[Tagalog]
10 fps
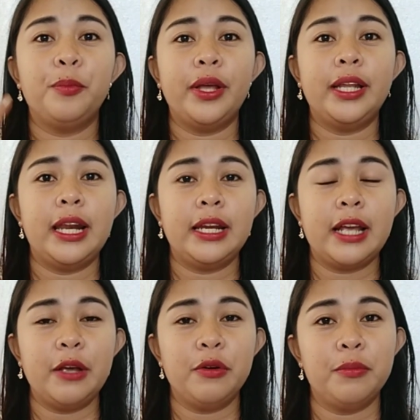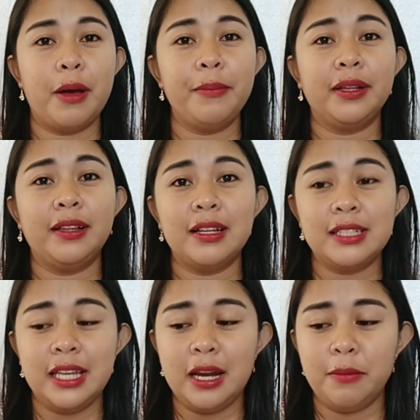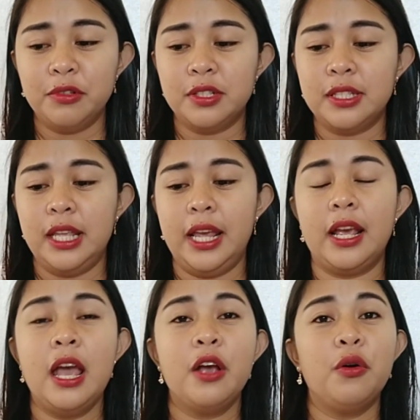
pwede rin kayong gumamit ng cinnamon stick.